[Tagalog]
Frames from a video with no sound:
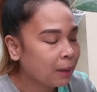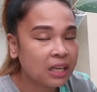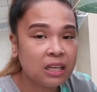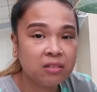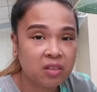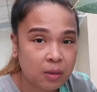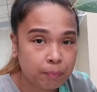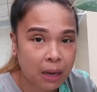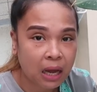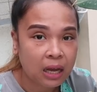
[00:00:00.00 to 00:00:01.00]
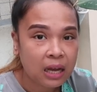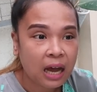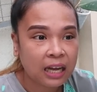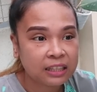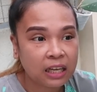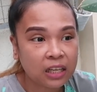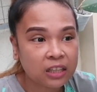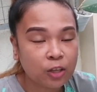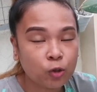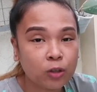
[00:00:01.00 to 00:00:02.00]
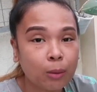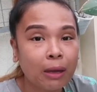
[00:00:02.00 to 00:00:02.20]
Pag hindi pa, at nakita nyo na